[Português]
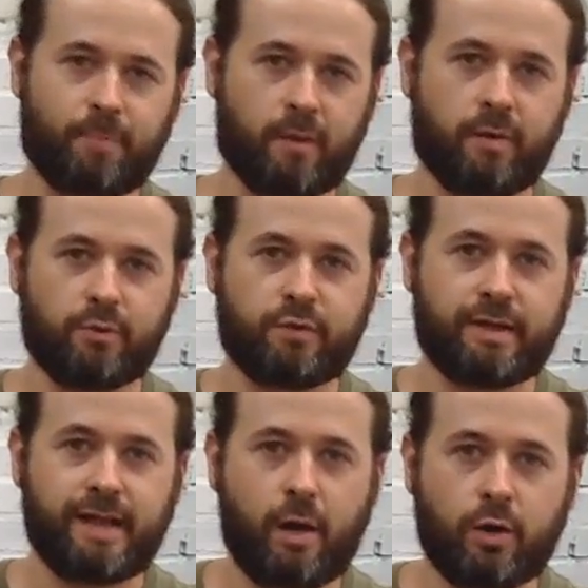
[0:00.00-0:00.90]
Vamos ver na
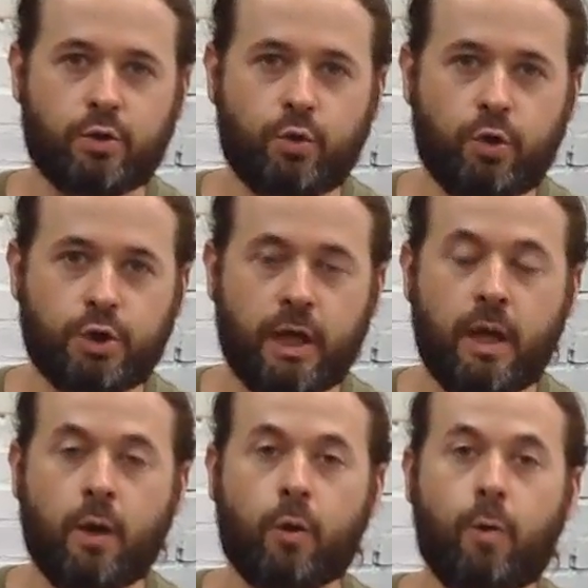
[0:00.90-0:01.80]
aula de hoje
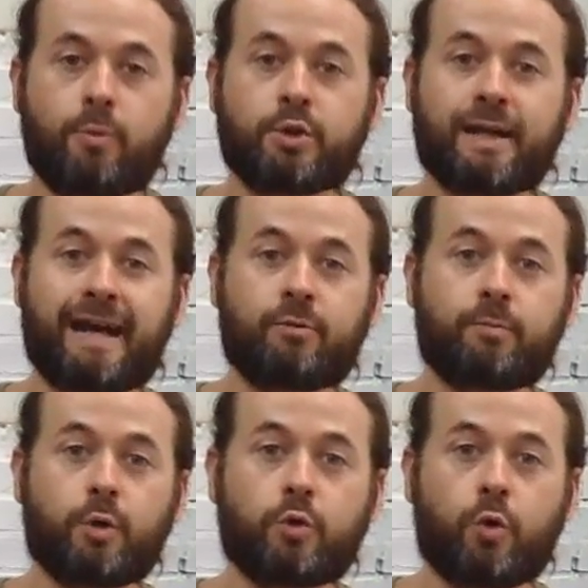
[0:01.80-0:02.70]
como gerar um
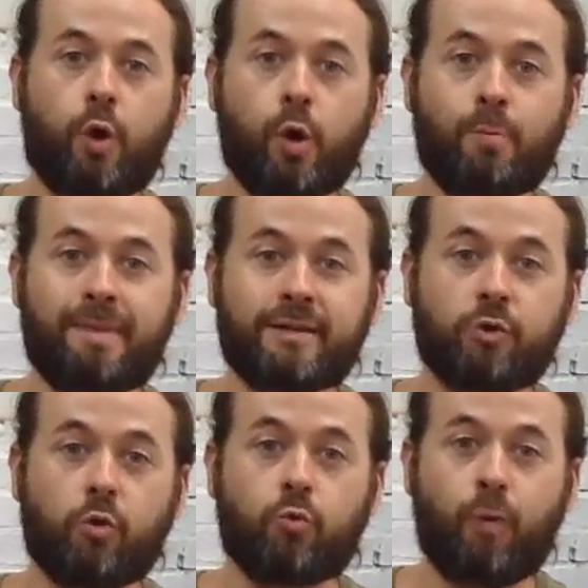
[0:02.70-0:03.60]
protocolo
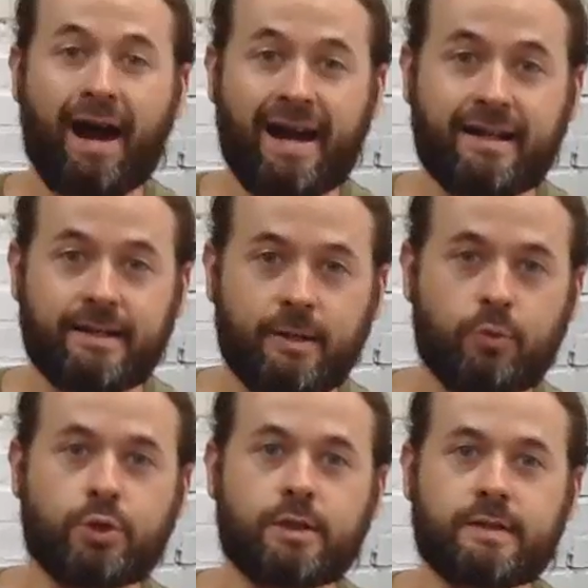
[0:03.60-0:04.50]
MicroWire
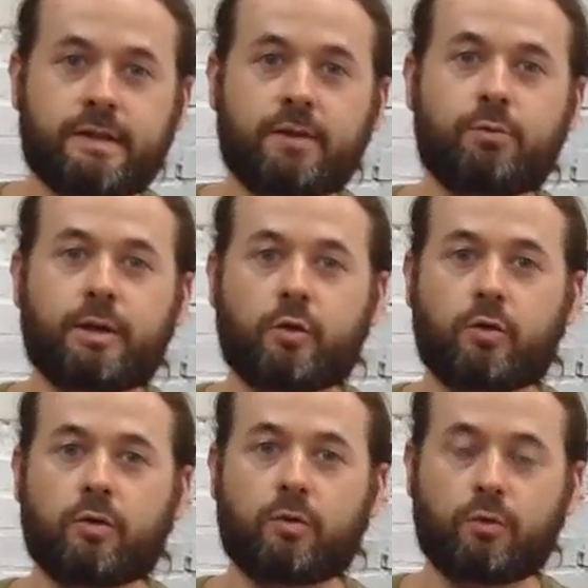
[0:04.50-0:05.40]
utilizando o
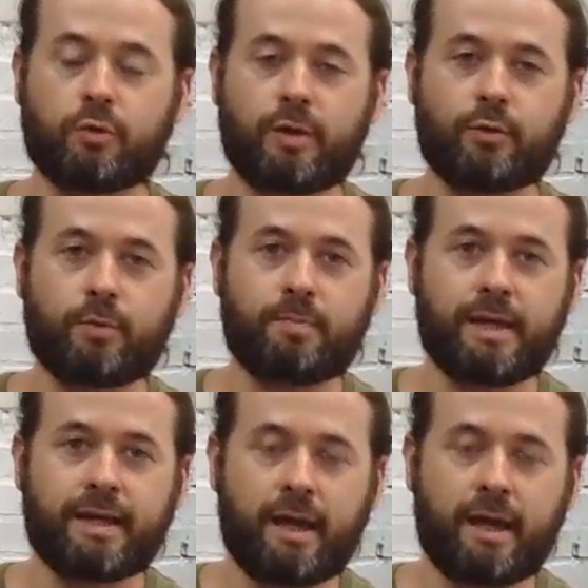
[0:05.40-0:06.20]
microcontrolador PIC,